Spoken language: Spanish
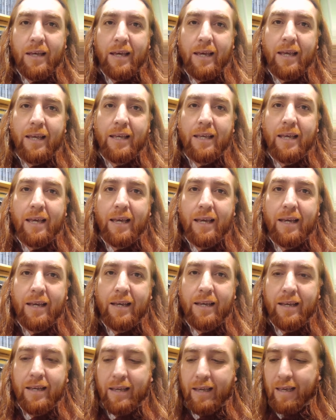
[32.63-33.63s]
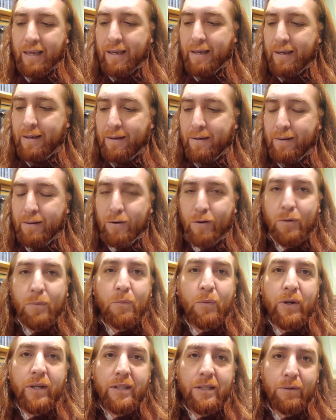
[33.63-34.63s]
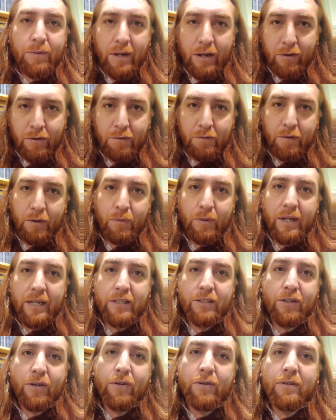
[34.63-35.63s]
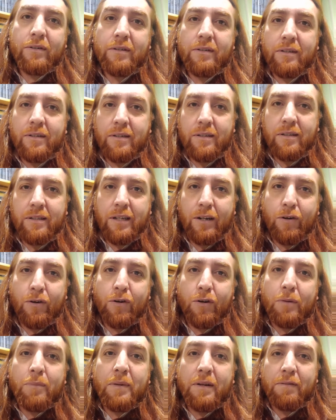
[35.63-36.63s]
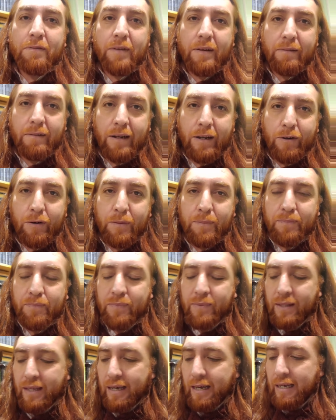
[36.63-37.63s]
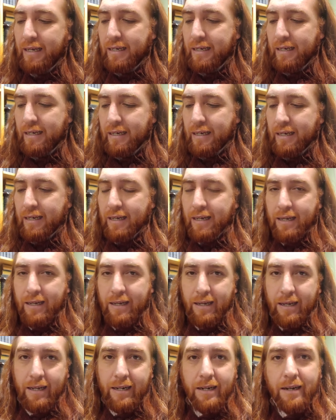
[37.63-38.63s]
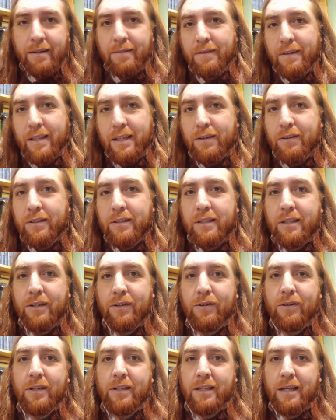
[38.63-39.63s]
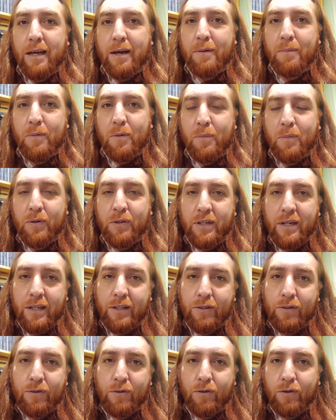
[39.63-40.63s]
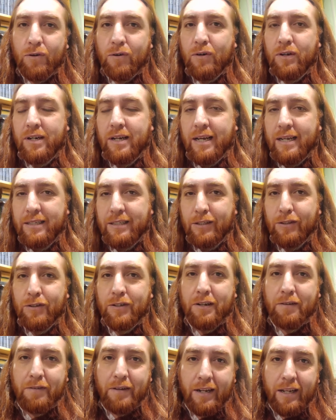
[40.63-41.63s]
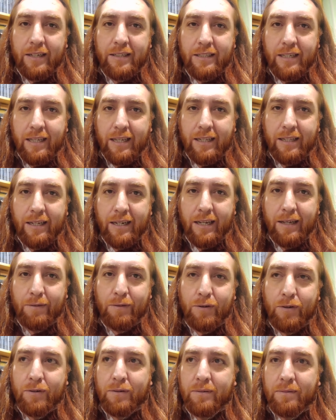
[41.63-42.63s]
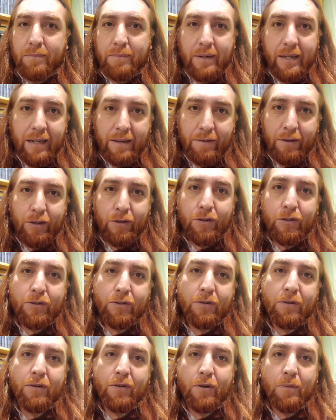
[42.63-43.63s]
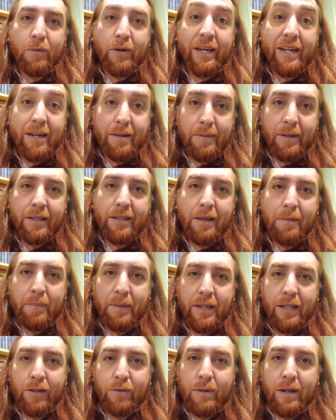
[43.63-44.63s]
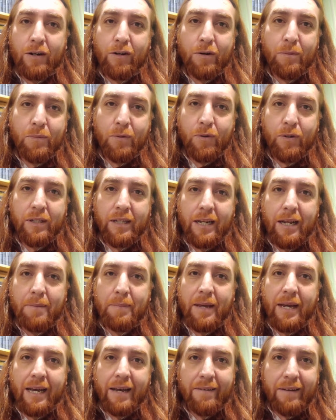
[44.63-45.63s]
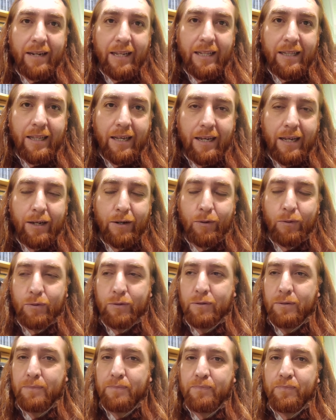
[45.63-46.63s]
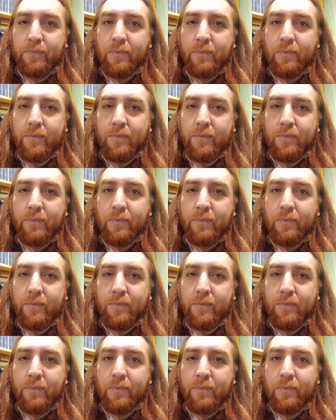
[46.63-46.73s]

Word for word: En que eh, nos muestra una configuración de los nombres bíblicos, ¿ya? En el video anterior estábamos mostrando o haciendo referencia de este libro maravilloso como herramienta espiritual, como terapia cabalística incluso.